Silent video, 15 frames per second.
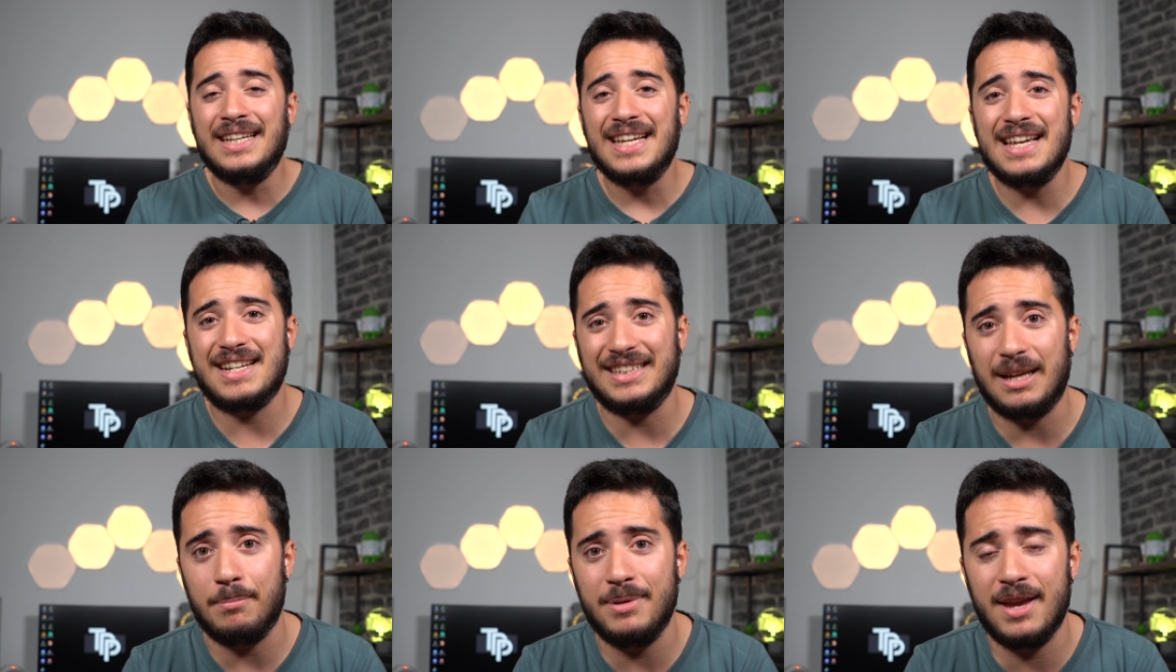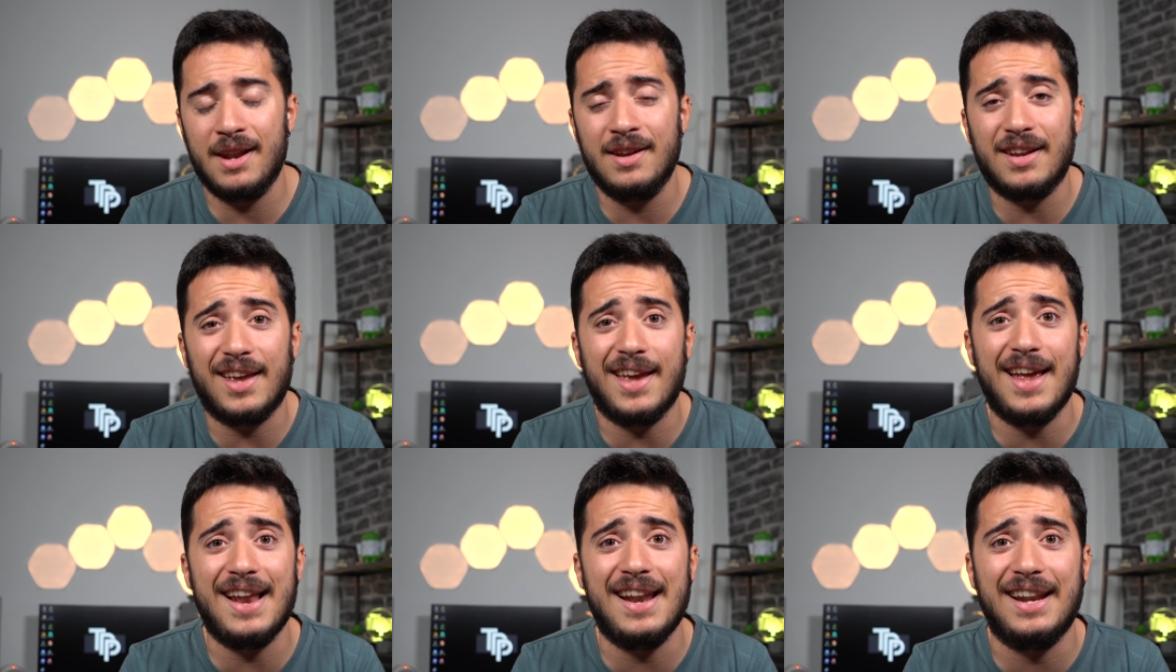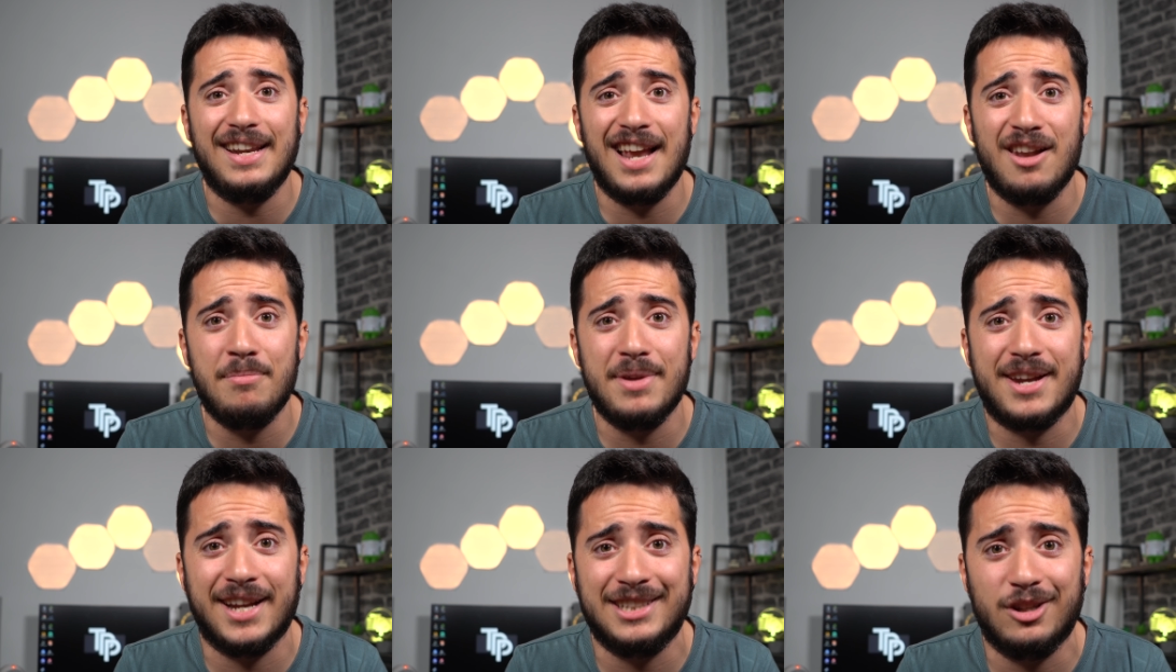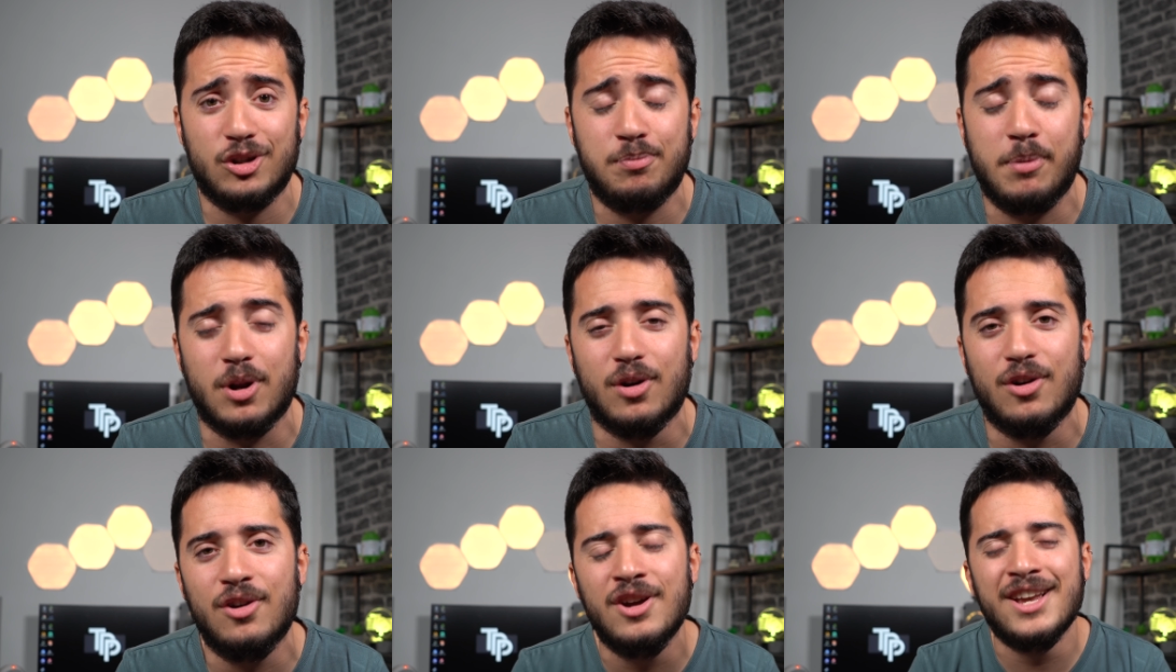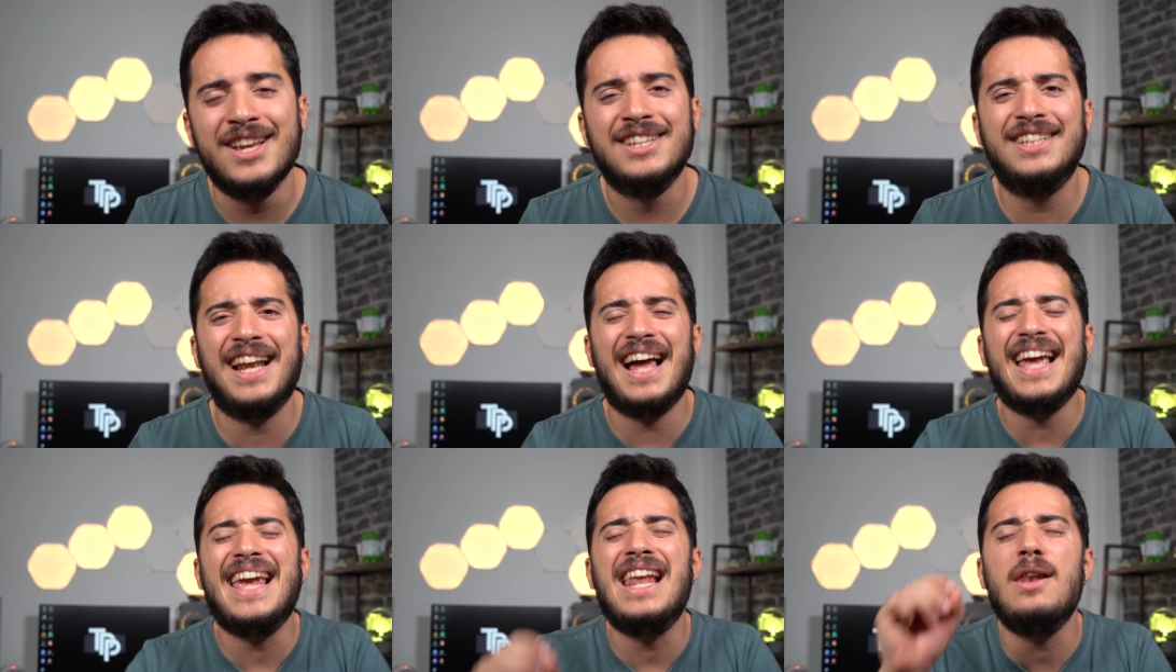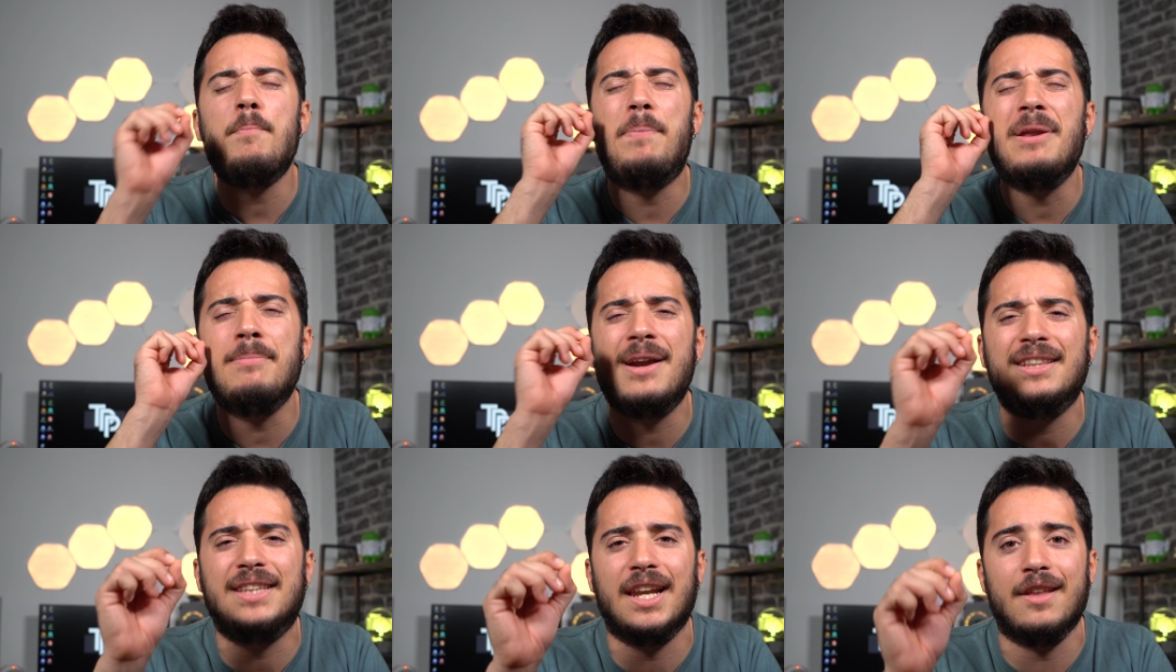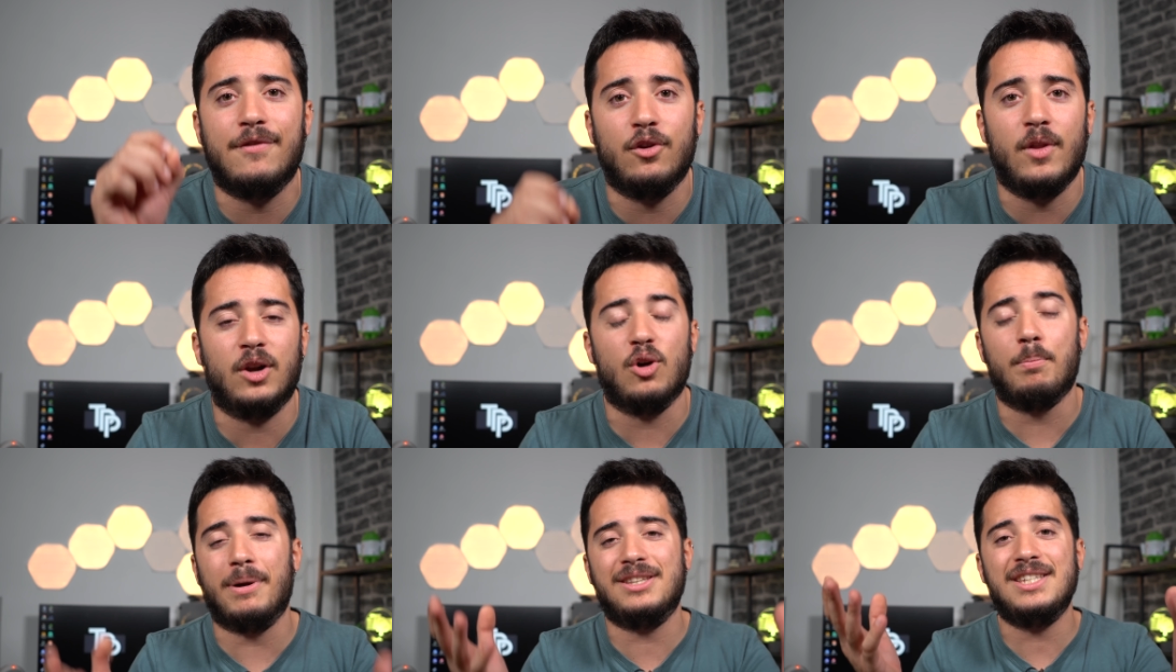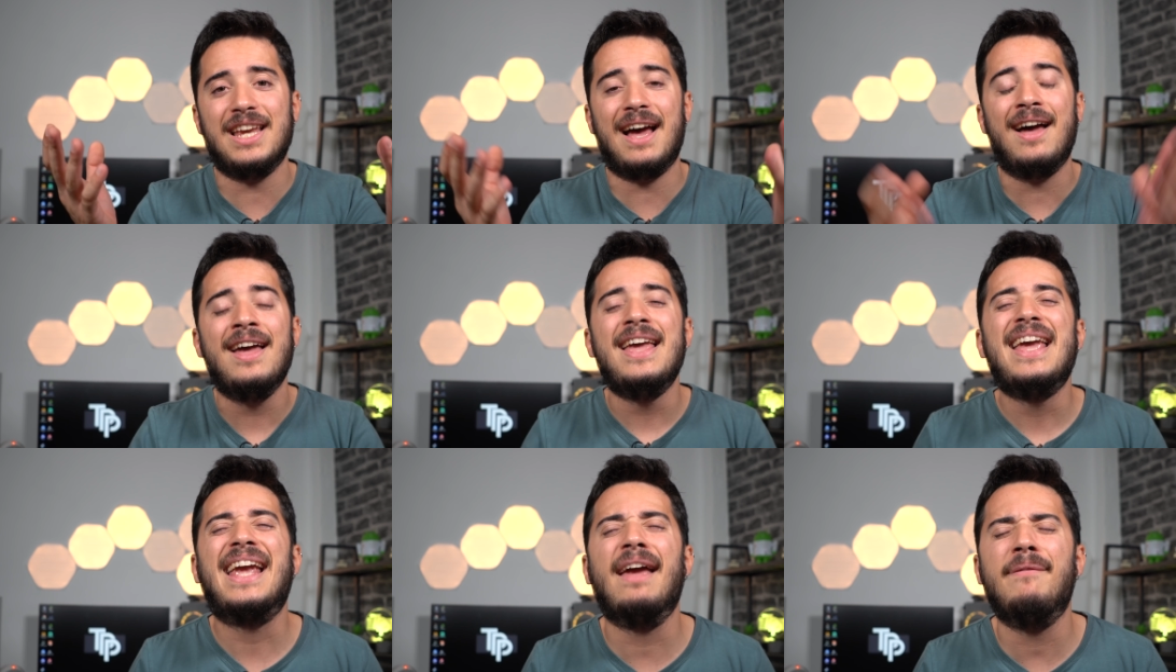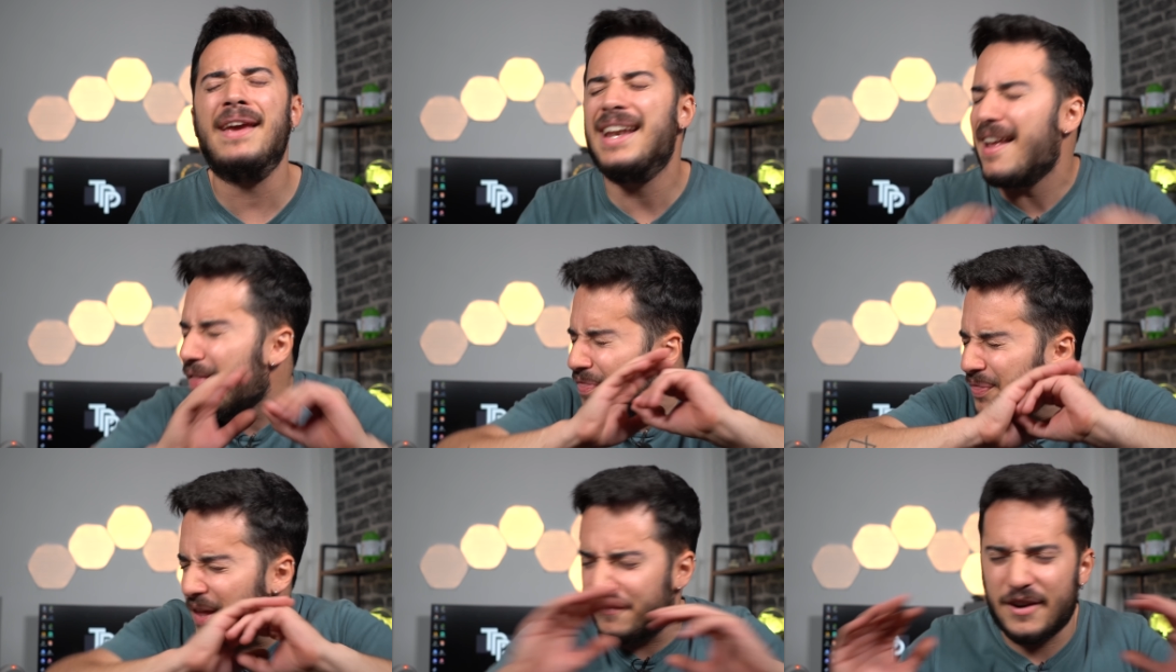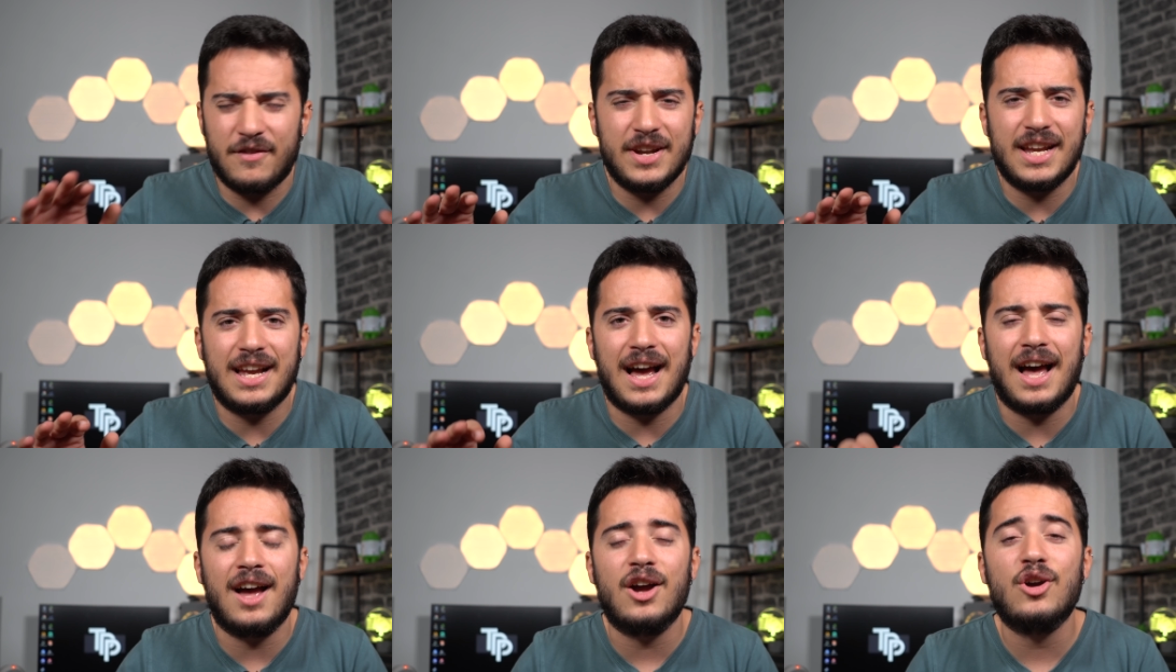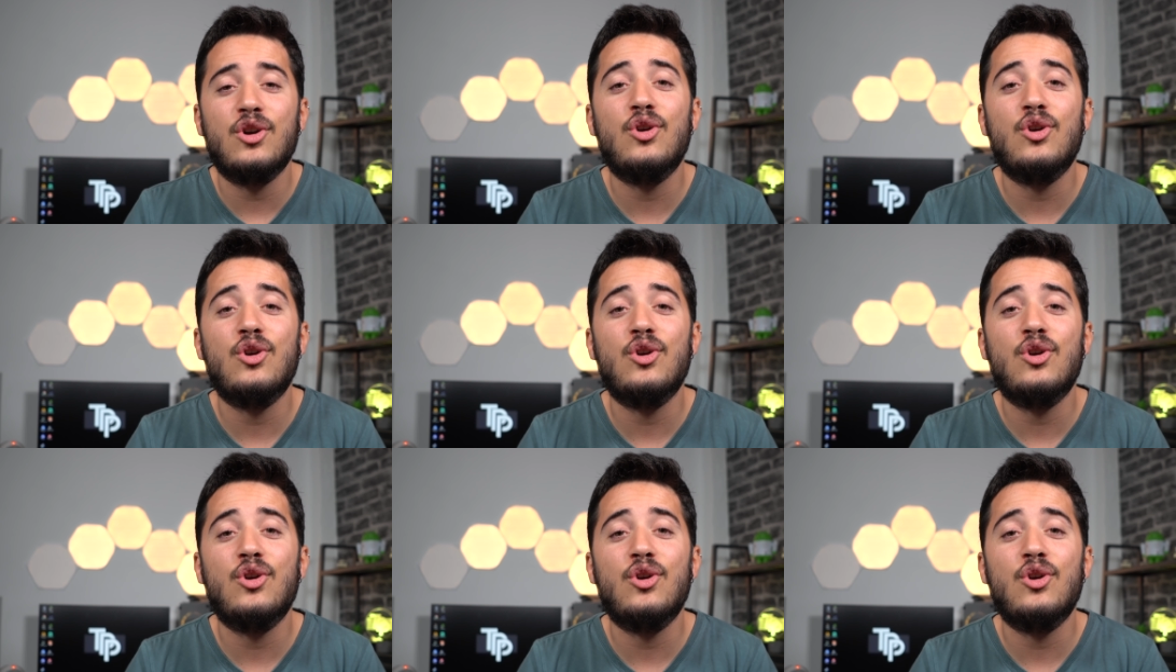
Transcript: es que también el Realme GT2 Pro será el primer teléfono de la compañía que viene de fábrica